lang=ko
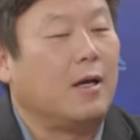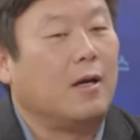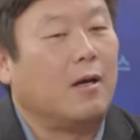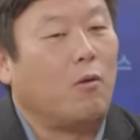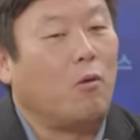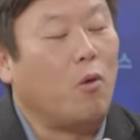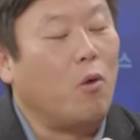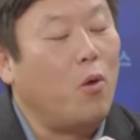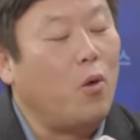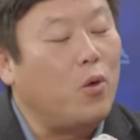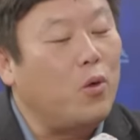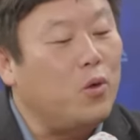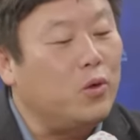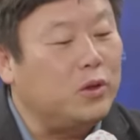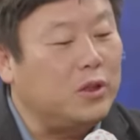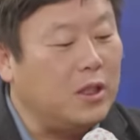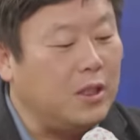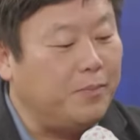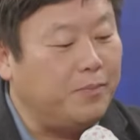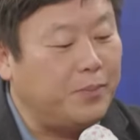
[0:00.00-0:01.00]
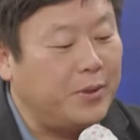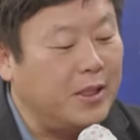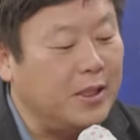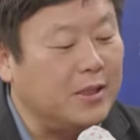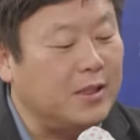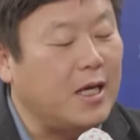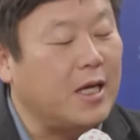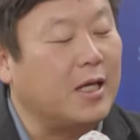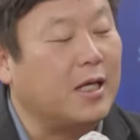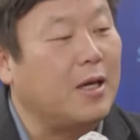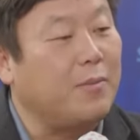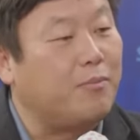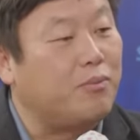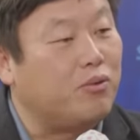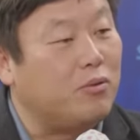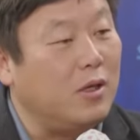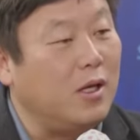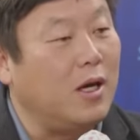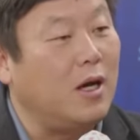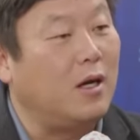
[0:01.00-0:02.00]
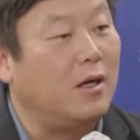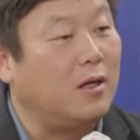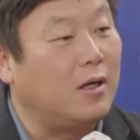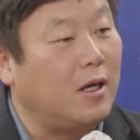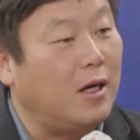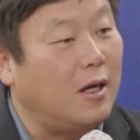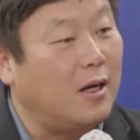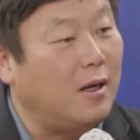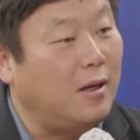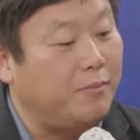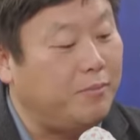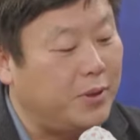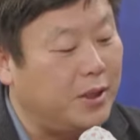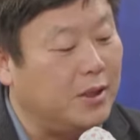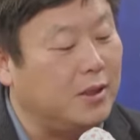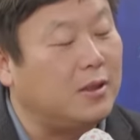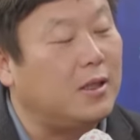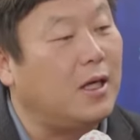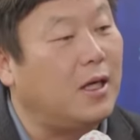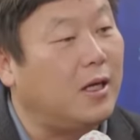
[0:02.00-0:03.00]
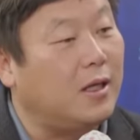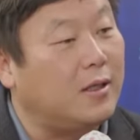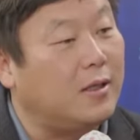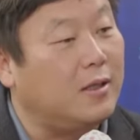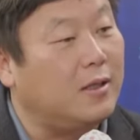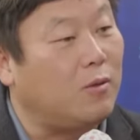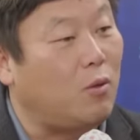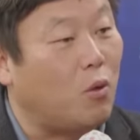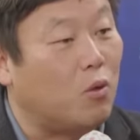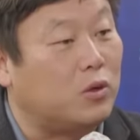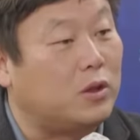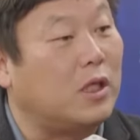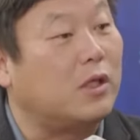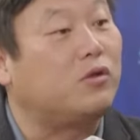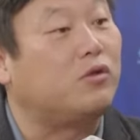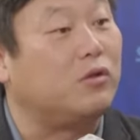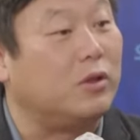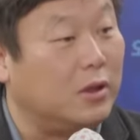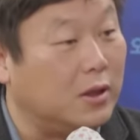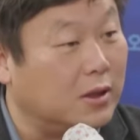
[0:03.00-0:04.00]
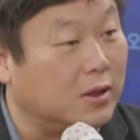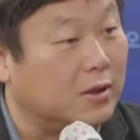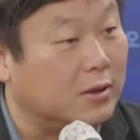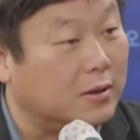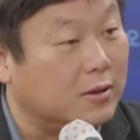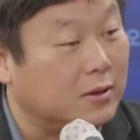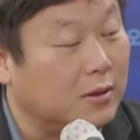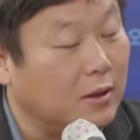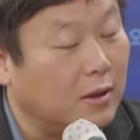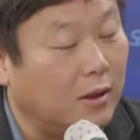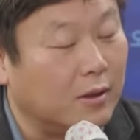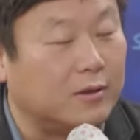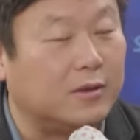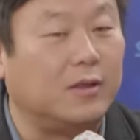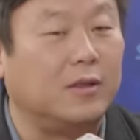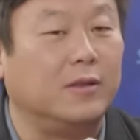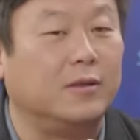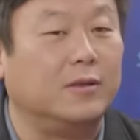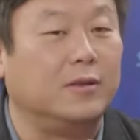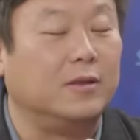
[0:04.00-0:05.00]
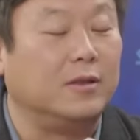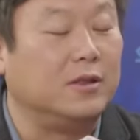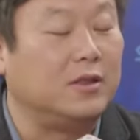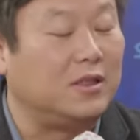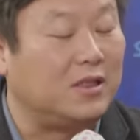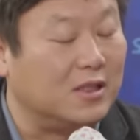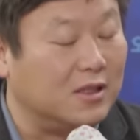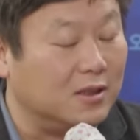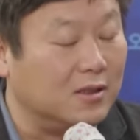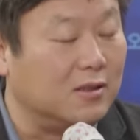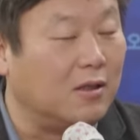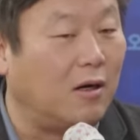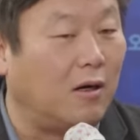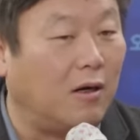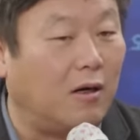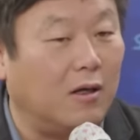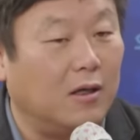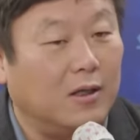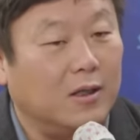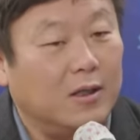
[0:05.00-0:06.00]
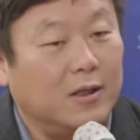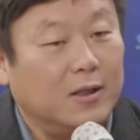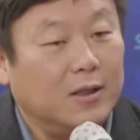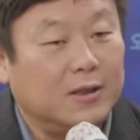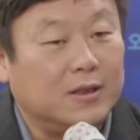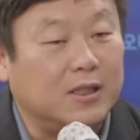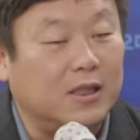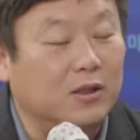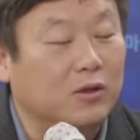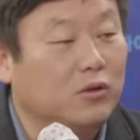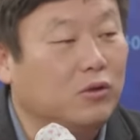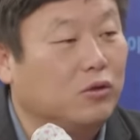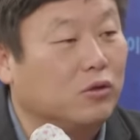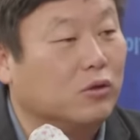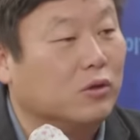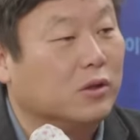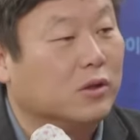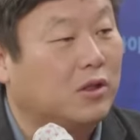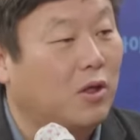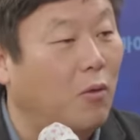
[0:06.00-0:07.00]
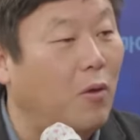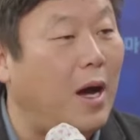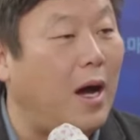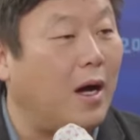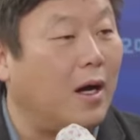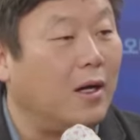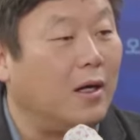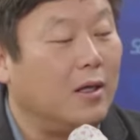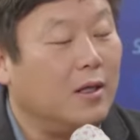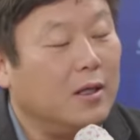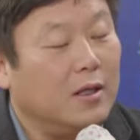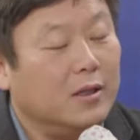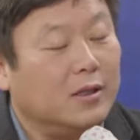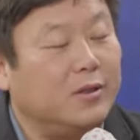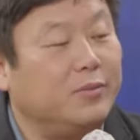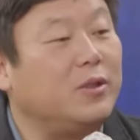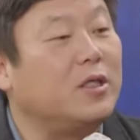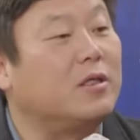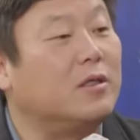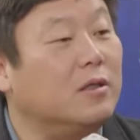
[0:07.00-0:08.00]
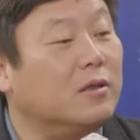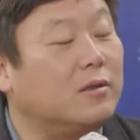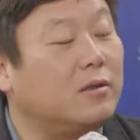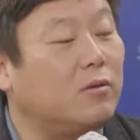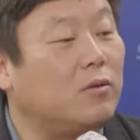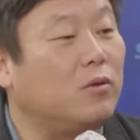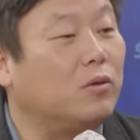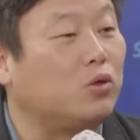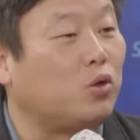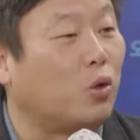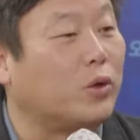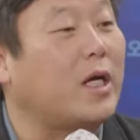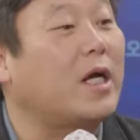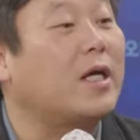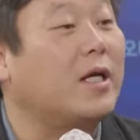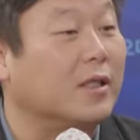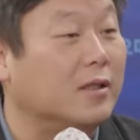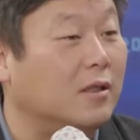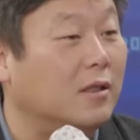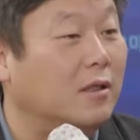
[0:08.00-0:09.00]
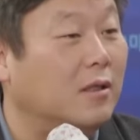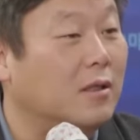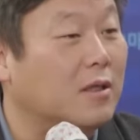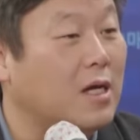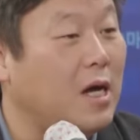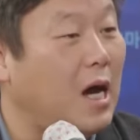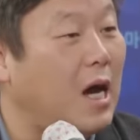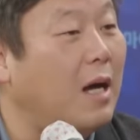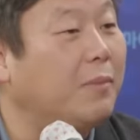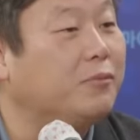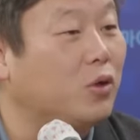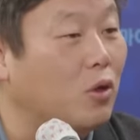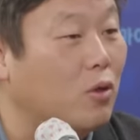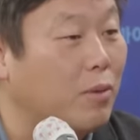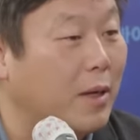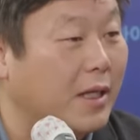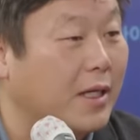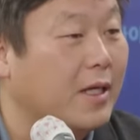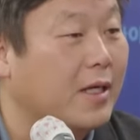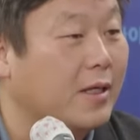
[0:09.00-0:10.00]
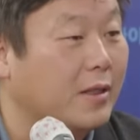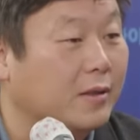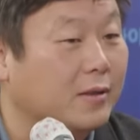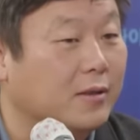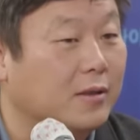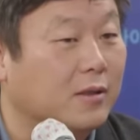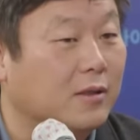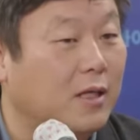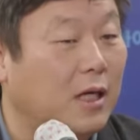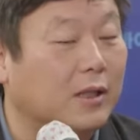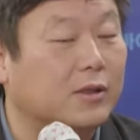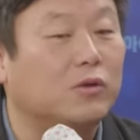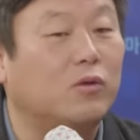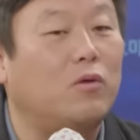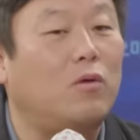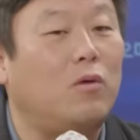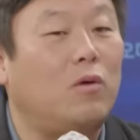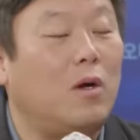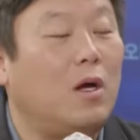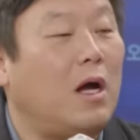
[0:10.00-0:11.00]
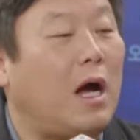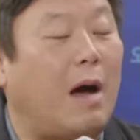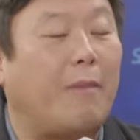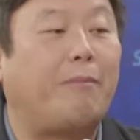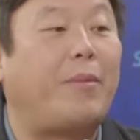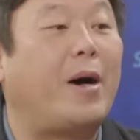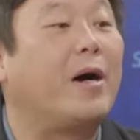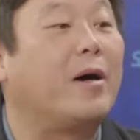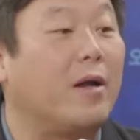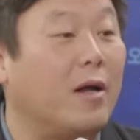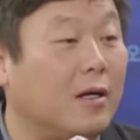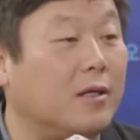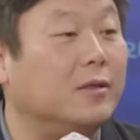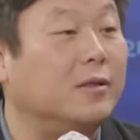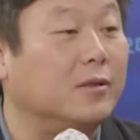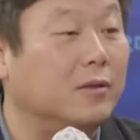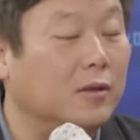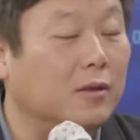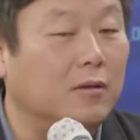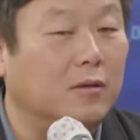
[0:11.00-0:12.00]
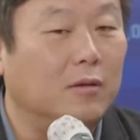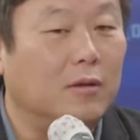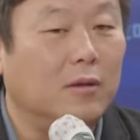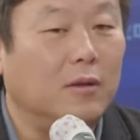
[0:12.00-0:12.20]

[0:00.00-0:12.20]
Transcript: 오로지 피자에게 불리하거나 피자를 옥죄일 수 있는 어떤 증거, 예. 진술, 정황, 예. 심지어 그것도 조작해서 강압적으로 받아낸 것들을 가지고 압박을 하거든요.